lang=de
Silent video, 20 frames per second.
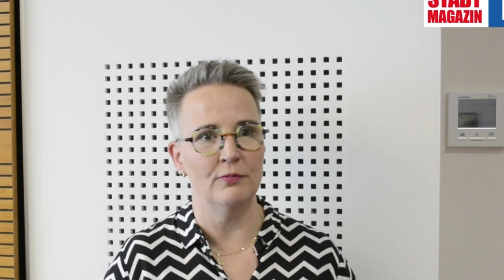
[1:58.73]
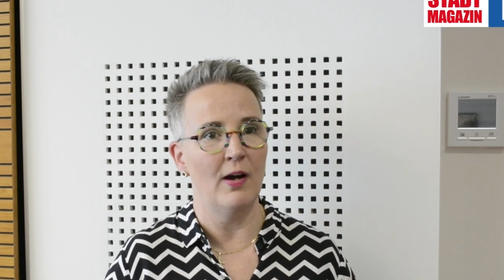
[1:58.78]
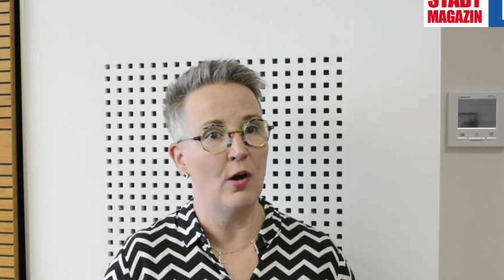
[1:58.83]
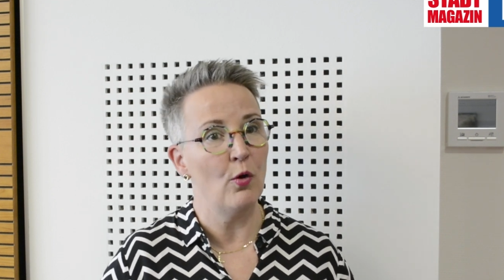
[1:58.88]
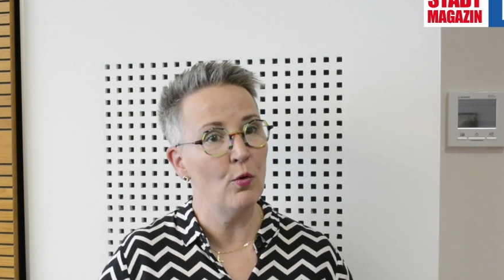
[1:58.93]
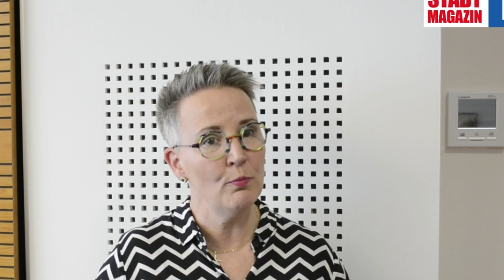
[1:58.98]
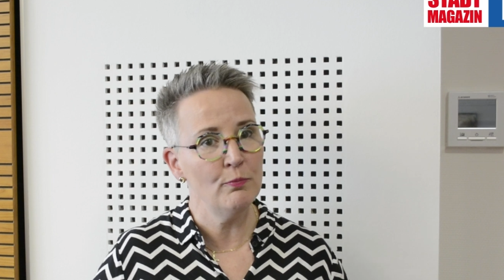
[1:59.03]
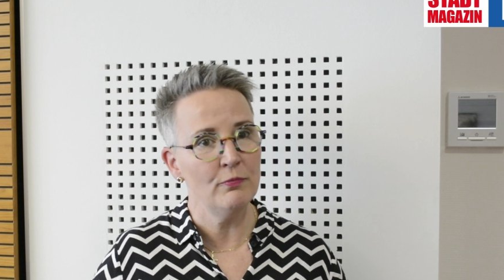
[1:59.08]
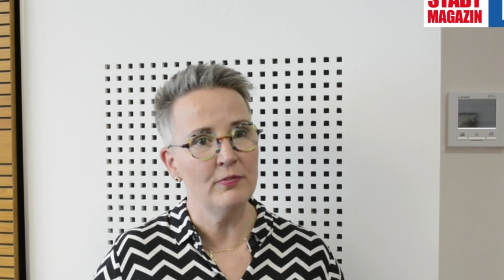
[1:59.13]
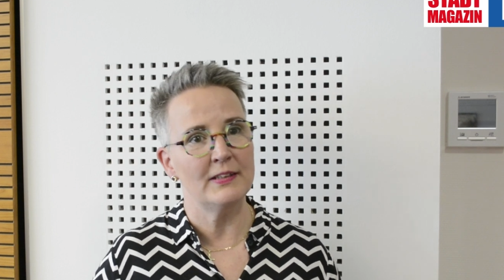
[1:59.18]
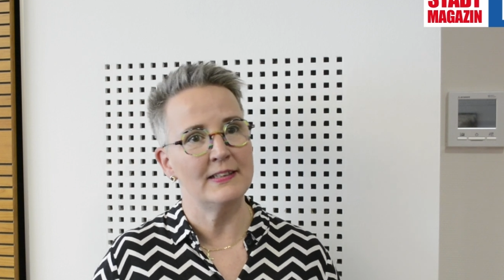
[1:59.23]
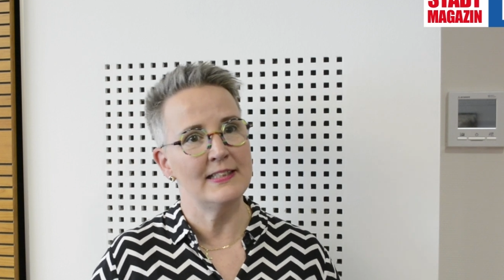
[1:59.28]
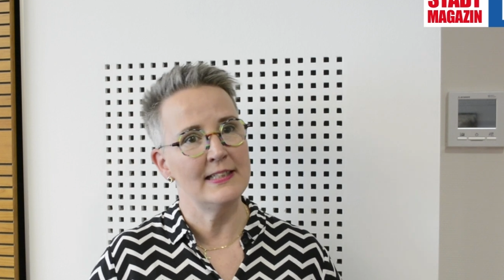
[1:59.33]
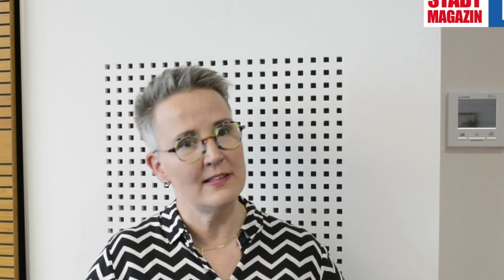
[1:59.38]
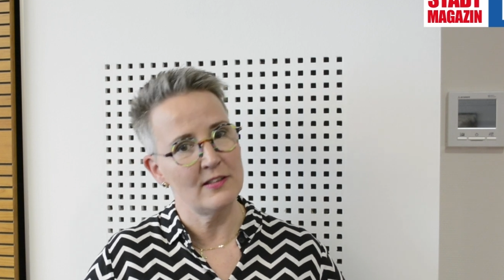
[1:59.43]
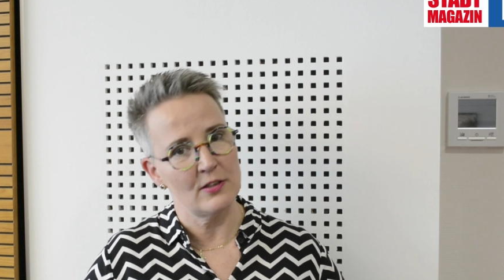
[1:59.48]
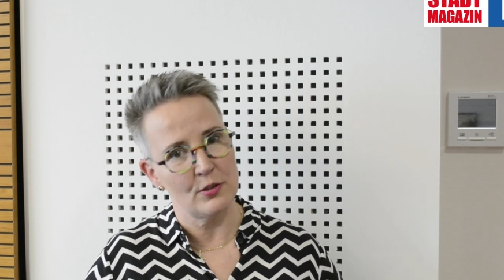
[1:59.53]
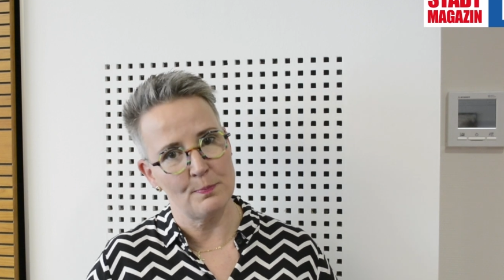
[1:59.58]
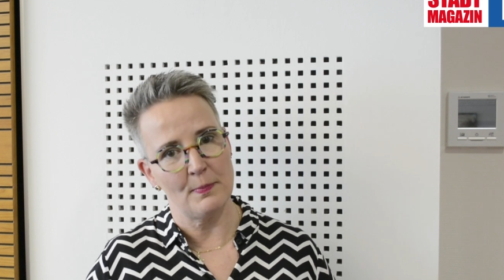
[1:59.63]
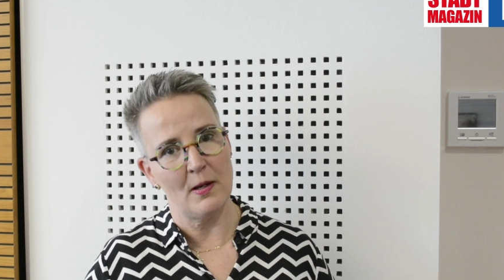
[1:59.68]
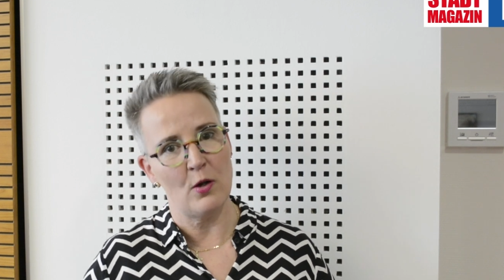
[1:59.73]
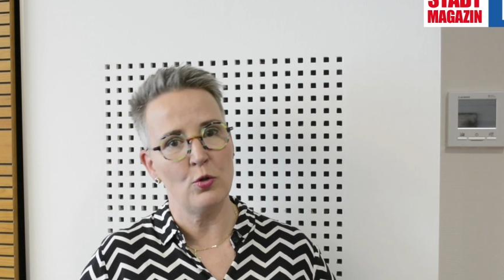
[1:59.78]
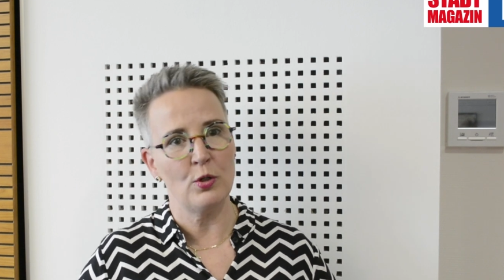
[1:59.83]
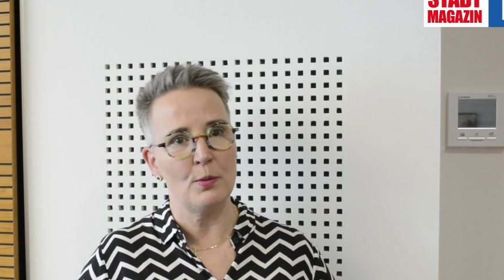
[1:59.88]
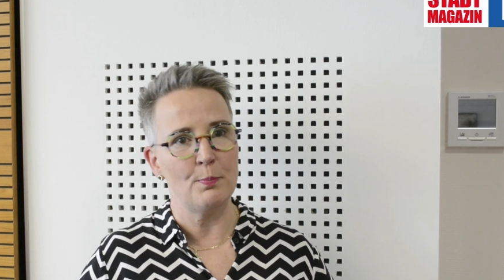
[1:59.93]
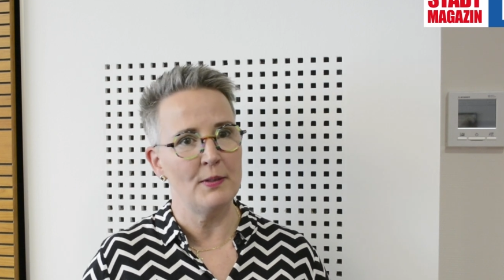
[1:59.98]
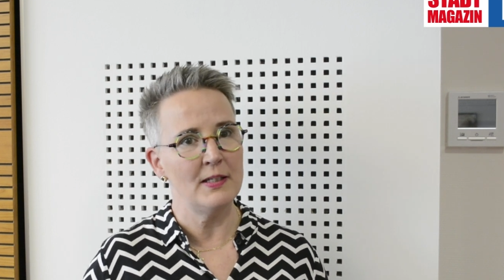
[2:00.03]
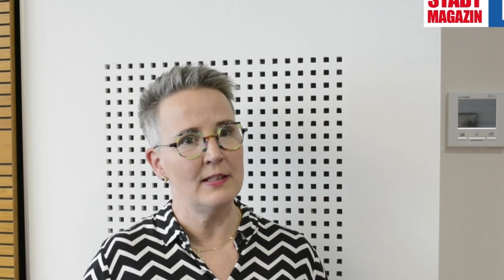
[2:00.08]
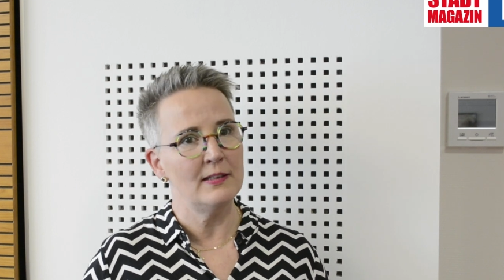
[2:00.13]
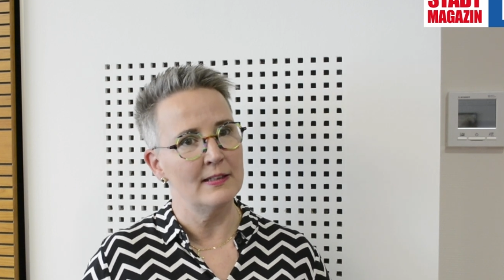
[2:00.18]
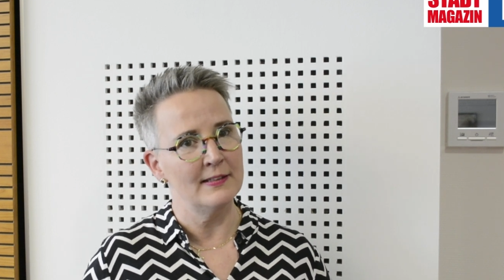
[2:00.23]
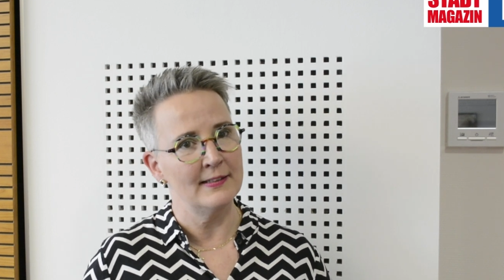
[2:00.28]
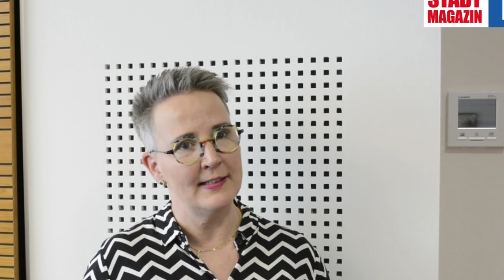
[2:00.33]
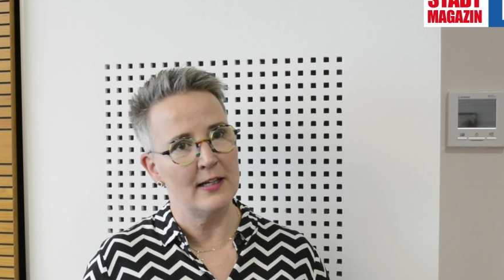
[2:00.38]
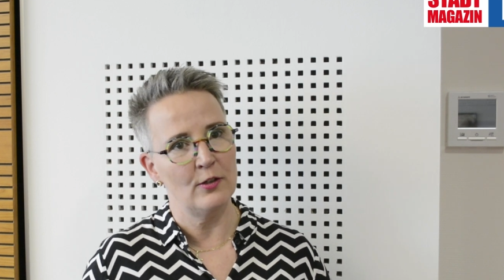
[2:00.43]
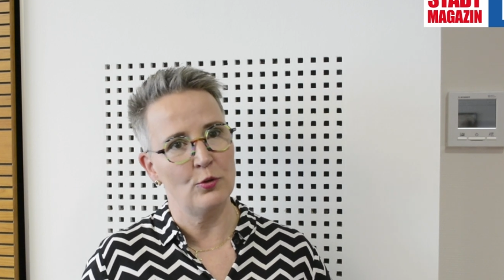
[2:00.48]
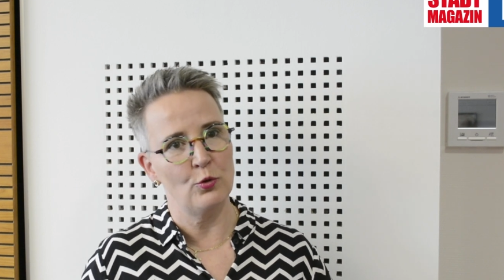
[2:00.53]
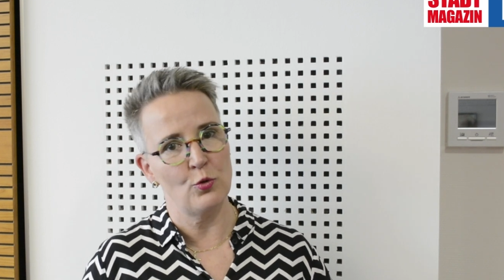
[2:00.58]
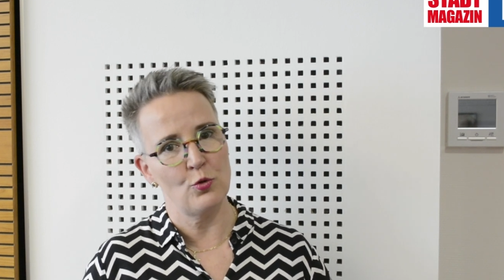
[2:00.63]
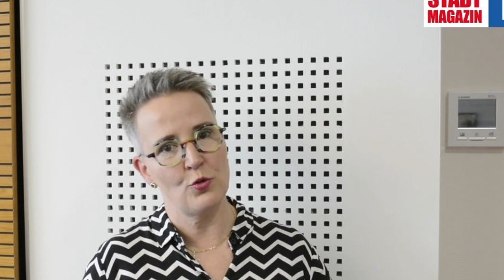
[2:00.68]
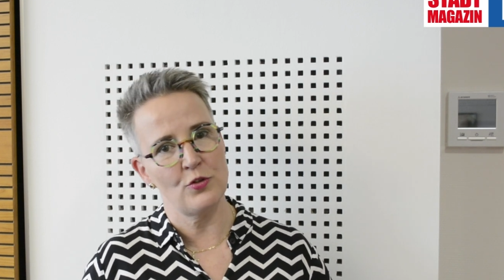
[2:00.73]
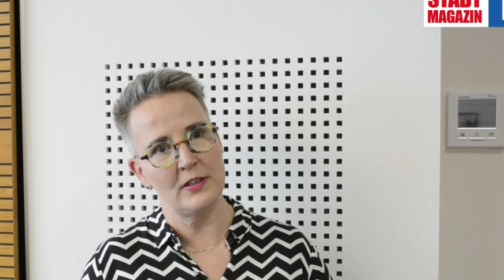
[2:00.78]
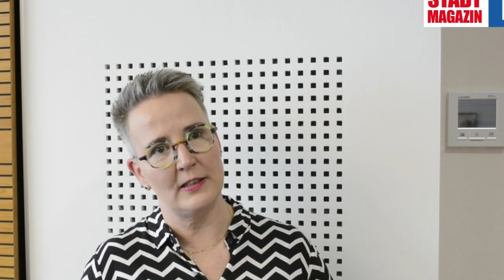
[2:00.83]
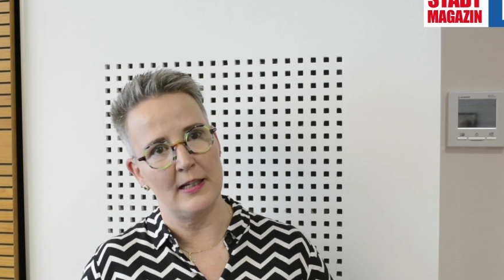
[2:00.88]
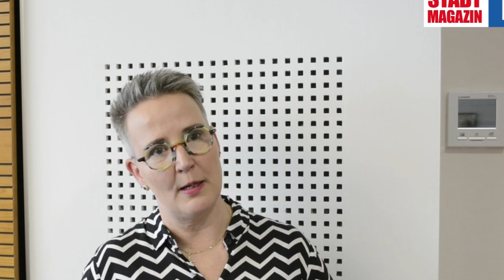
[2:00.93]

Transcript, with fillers: warum wir dieses Baugebiet in der Größe